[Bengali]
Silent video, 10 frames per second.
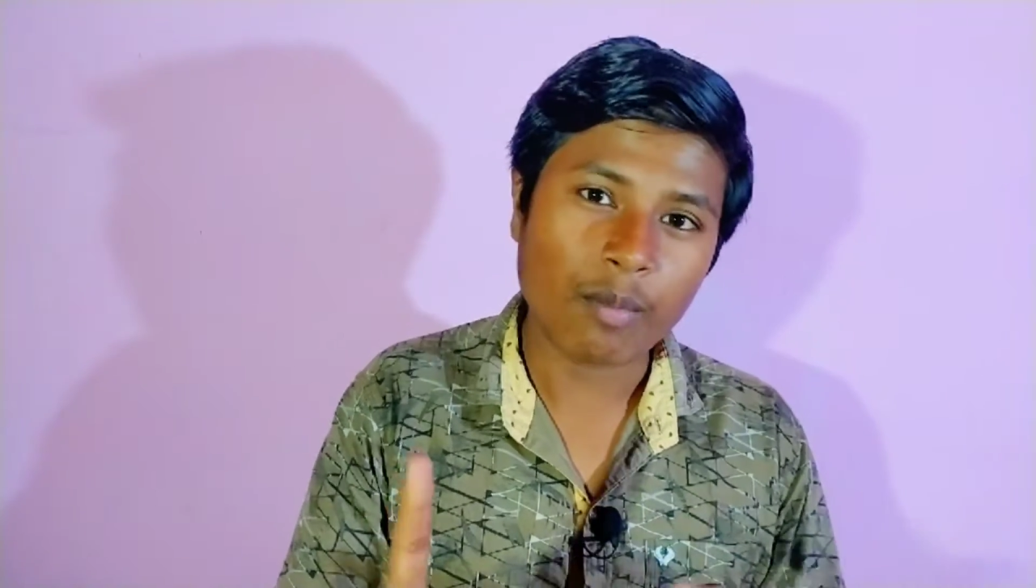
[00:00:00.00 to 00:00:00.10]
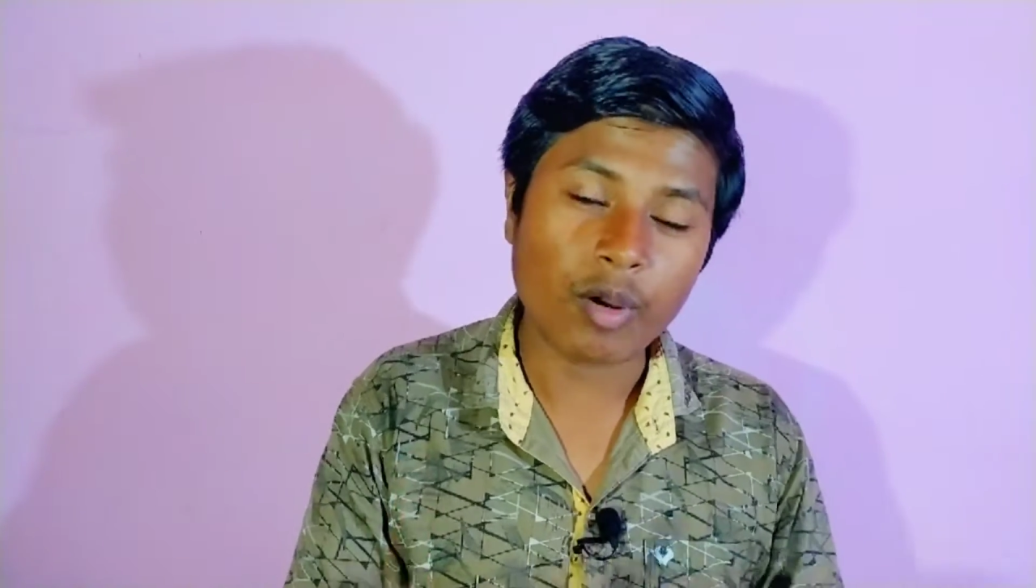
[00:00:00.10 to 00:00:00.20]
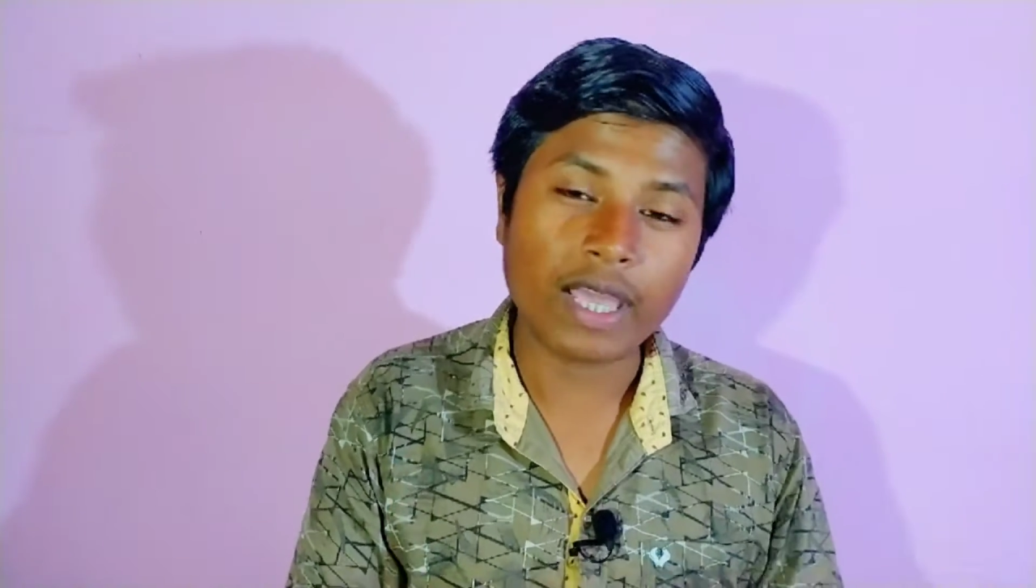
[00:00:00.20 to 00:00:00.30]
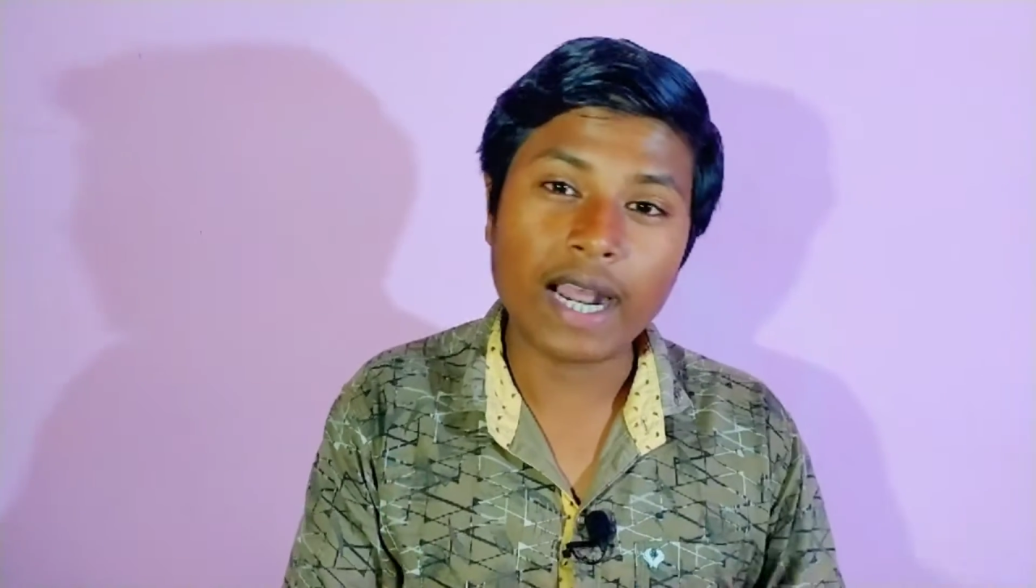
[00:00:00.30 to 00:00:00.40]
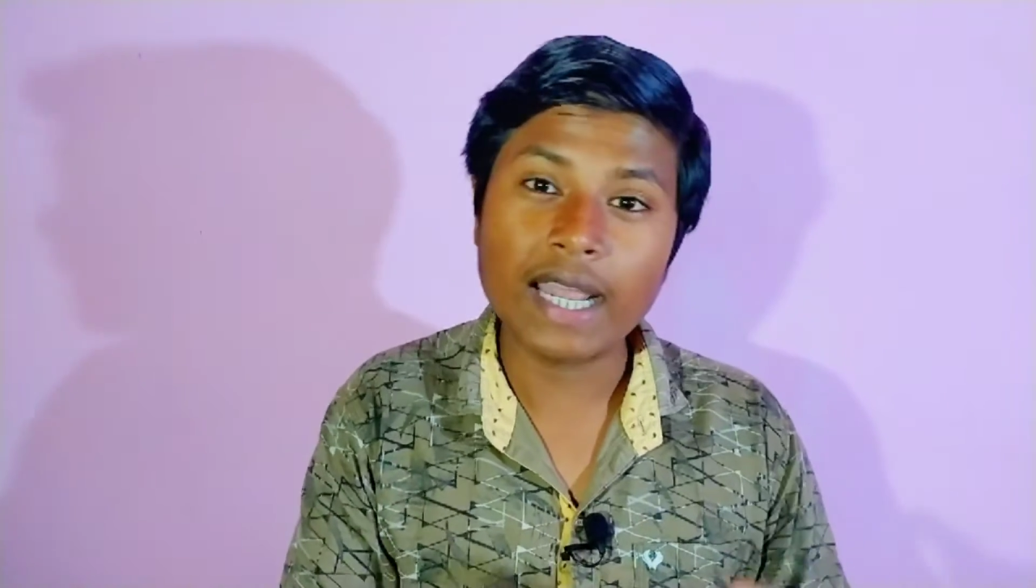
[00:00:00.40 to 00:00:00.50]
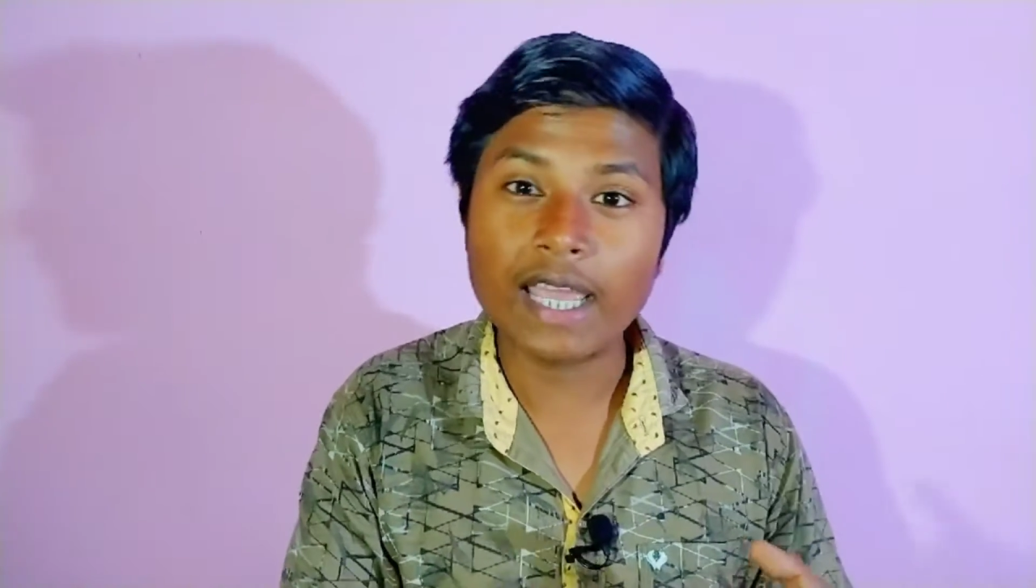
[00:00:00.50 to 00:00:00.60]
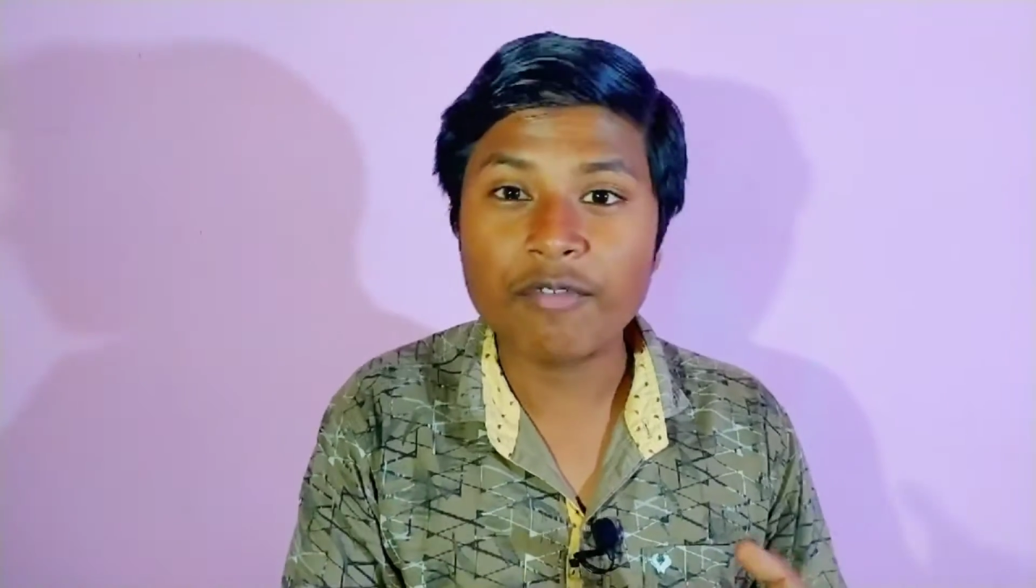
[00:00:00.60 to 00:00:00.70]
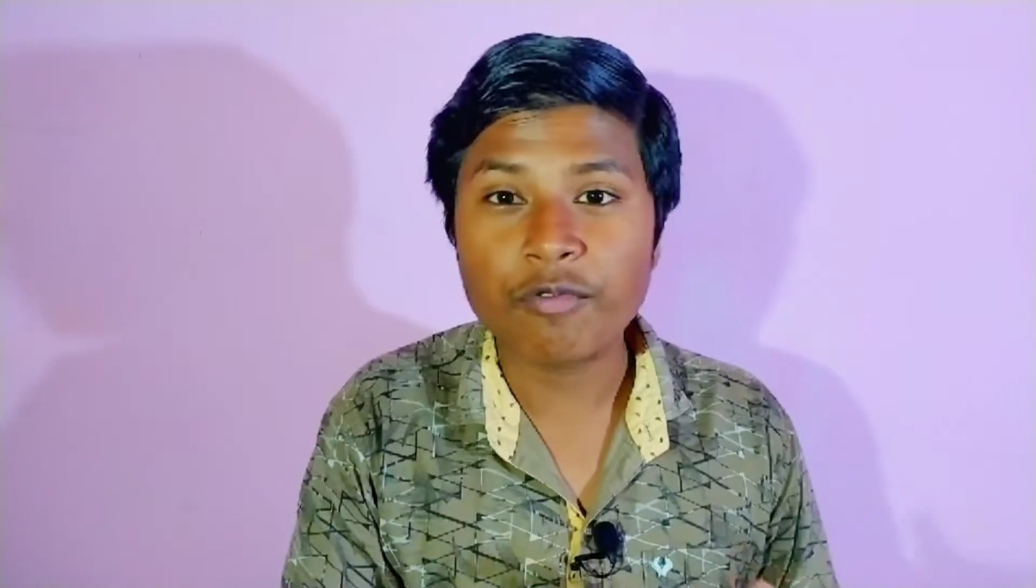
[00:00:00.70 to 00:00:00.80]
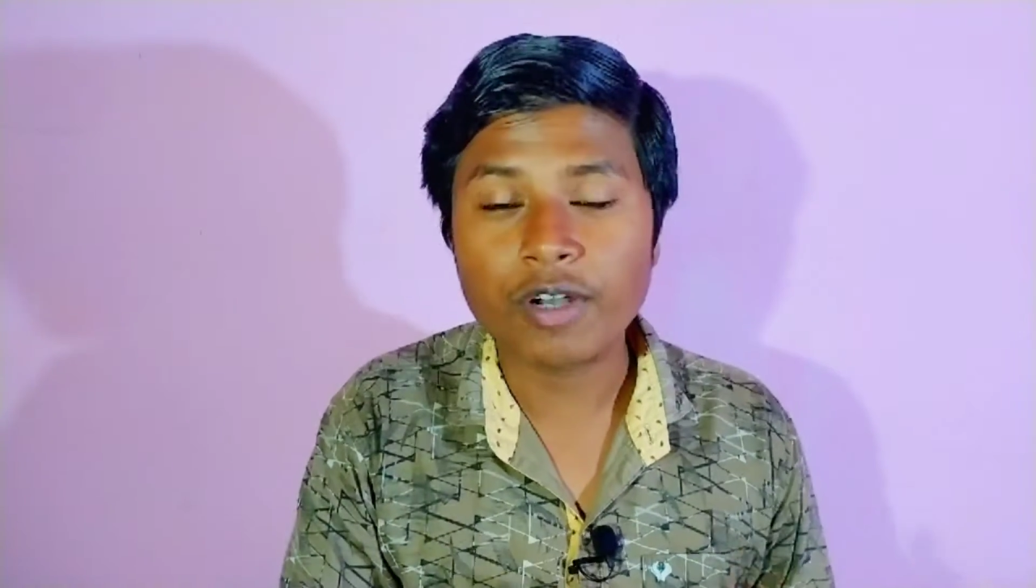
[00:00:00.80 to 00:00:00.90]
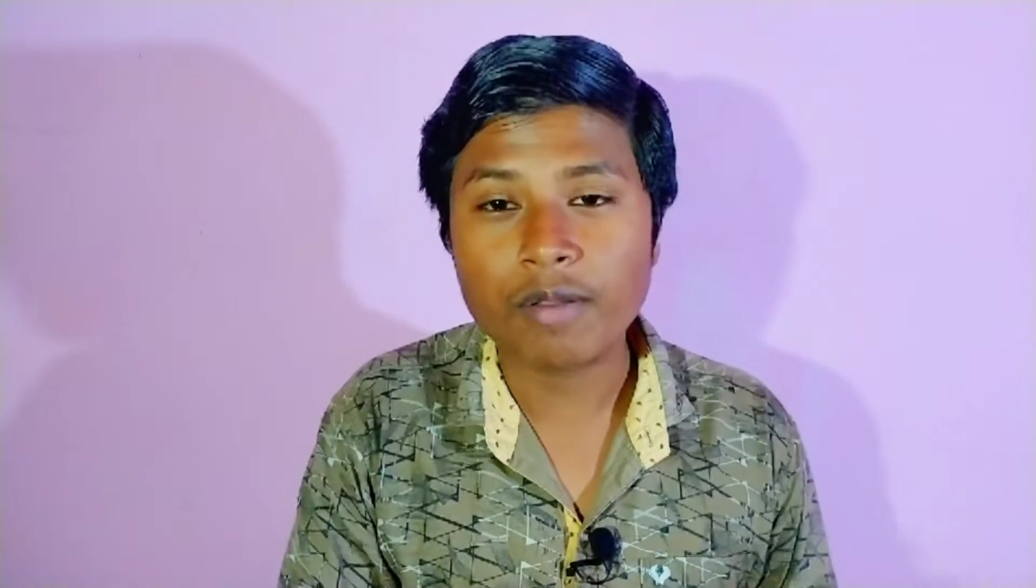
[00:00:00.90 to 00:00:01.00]
এবং এখানে
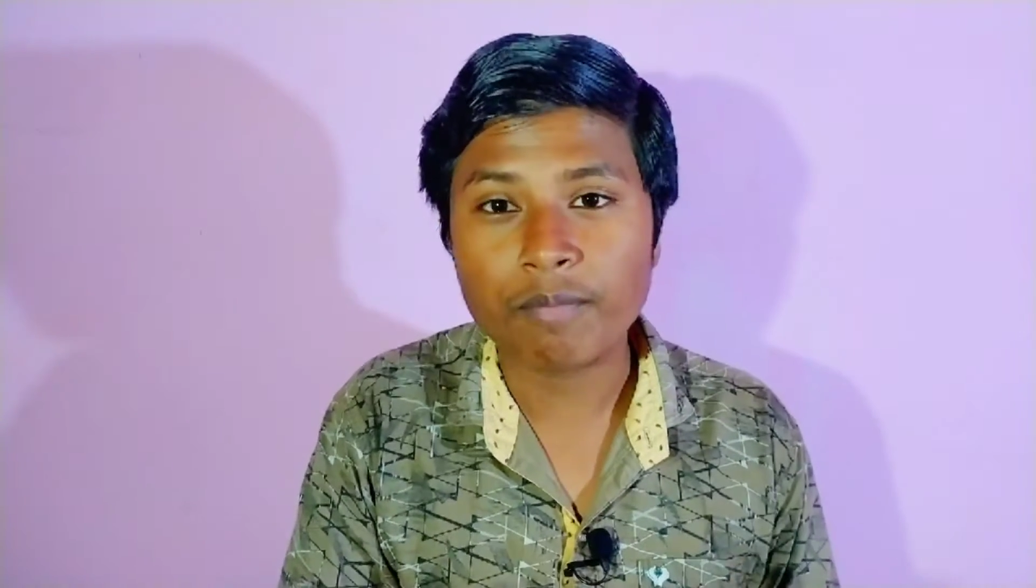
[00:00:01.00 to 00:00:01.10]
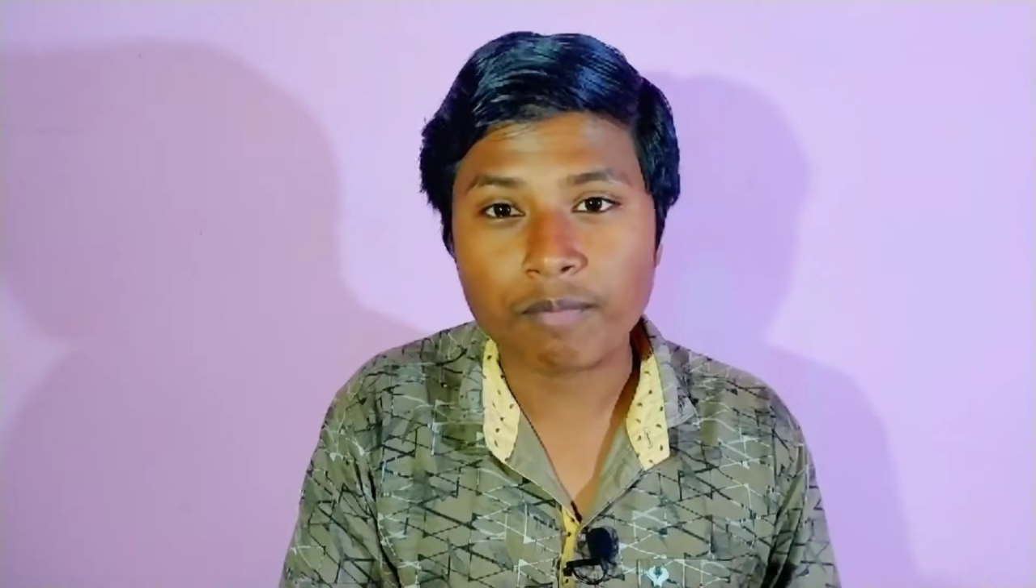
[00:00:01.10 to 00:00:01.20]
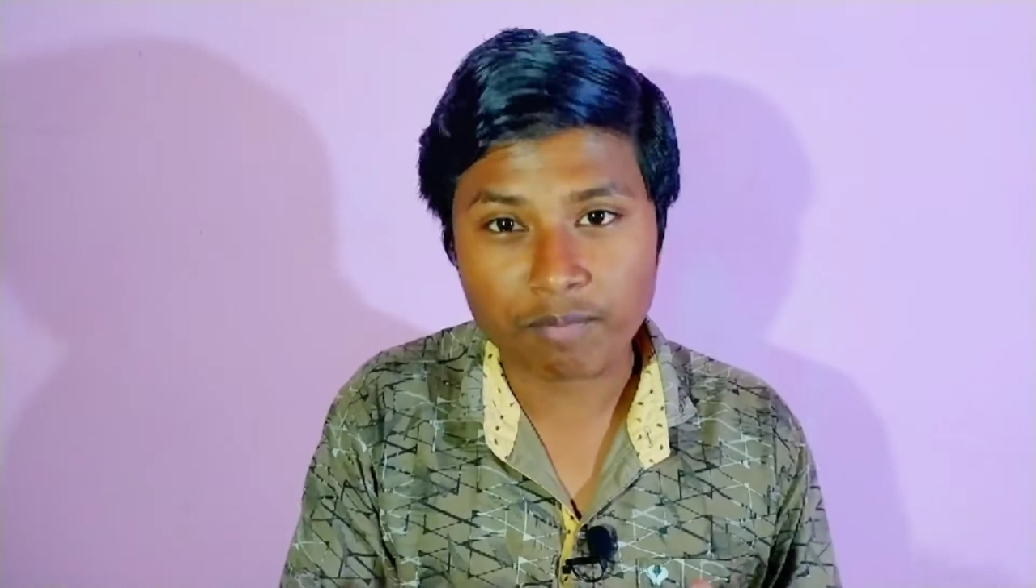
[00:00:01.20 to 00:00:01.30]
এই ফোনটির